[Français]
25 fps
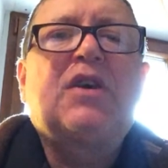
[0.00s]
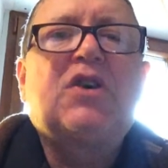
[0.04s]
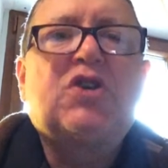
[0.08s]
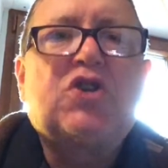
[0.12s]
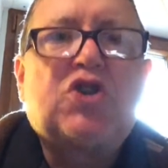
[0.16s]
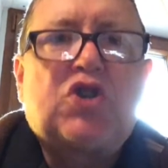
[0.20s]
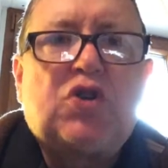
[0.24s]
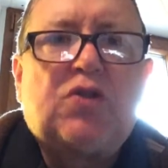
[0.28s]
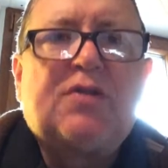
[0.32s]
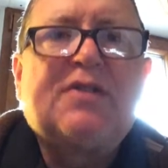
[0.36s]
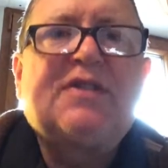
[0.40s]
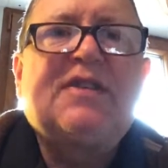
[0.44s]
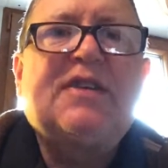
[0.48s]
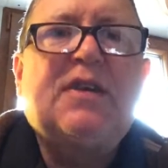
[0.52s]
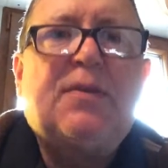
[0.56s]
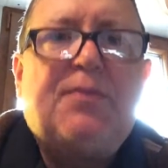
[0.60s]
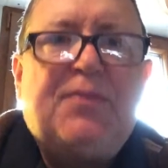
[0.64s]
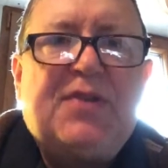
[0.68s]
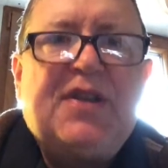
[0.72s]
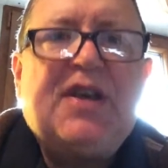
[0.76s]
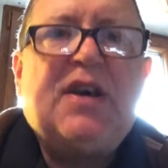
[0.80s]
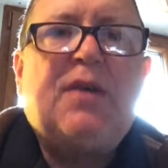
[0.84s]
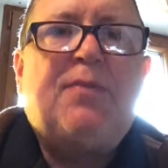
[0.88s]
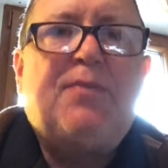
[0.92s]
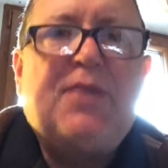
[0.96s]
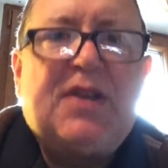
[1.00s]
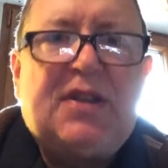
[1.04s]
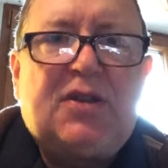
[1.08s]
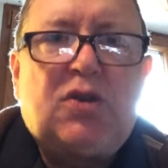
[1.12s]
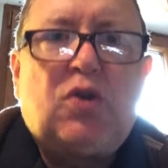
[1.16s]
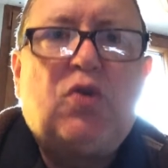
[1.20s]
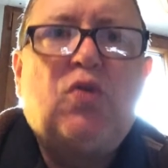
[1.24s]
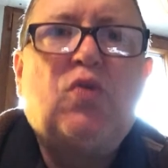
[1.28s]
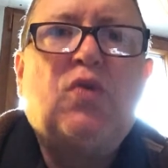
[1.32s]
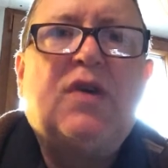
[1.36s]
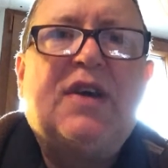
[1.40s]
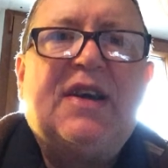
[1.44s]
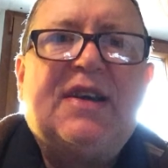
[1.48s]
José-Pierre
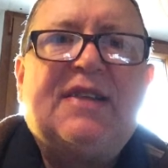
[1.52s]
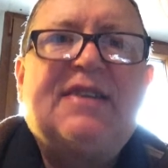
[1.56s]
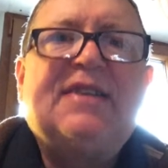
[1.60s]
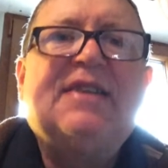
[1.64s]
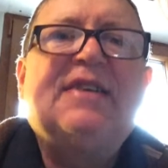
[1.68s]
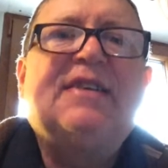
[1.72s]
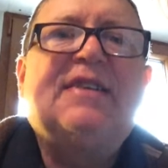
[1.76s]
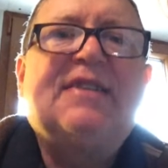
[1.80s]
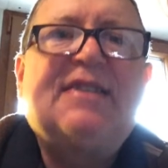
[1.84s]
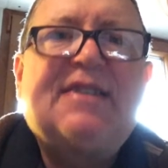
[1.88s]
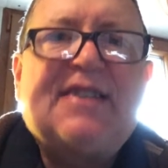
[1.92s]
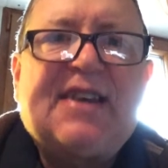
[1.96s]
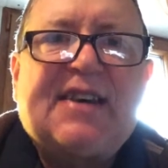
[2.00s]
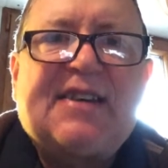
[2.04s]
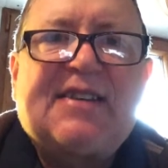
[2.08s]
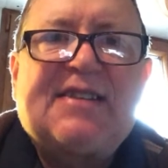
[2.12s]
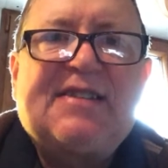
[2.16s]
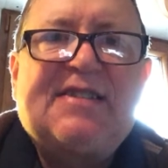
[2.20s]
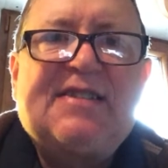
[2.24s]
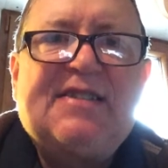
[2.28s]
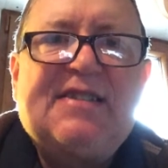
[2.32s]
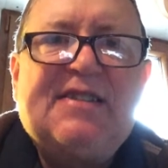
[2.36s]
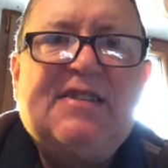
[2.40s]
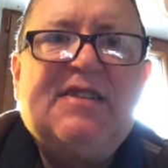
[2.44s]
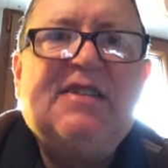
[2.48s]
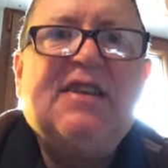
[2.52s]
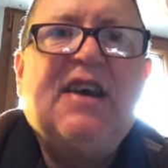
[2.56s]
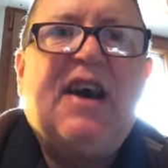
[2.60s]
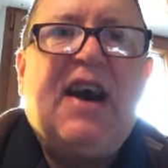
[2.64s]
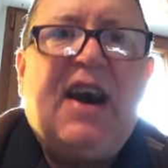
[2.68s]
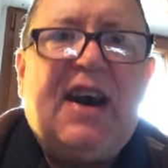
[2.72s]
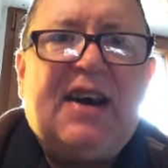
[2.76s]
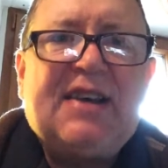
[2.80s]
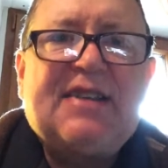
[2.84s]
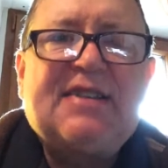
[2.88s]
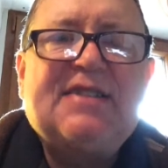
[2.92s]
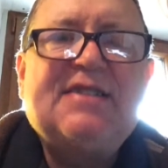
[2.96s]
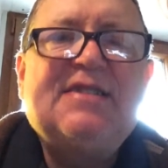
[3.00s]
Pétro était taxi
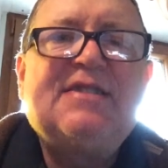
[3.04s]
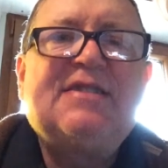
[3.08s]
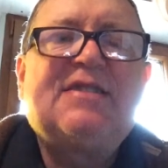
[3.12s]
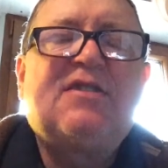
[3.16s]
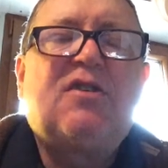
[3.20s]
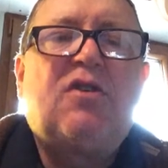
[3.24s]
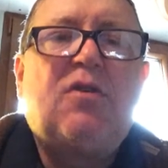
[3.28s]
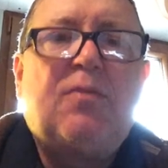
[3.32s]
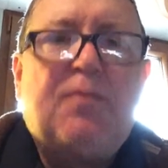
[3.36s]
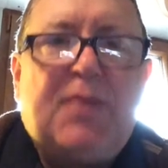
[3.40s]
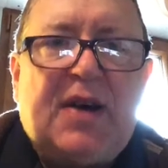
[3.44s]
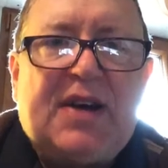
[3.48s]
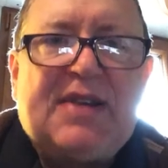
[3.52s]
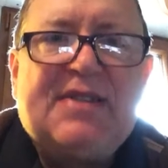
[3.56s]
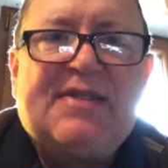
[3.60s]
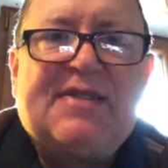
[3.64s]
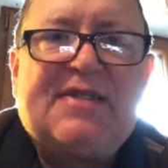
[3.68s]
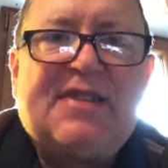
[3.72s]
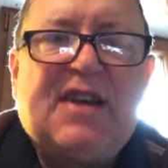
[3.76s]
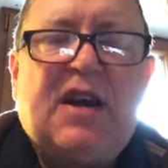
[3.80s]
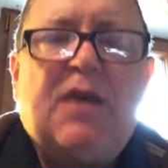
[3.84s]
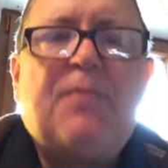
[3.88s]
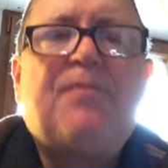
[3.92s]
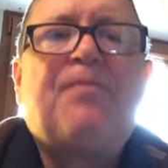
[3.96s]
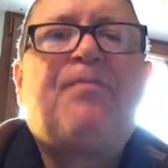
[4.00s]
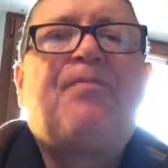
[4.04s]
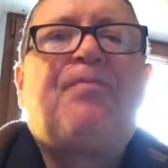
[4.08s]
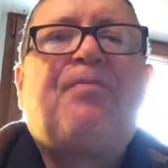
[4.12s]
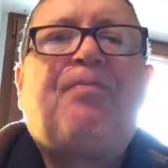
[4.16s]
artisan parisien.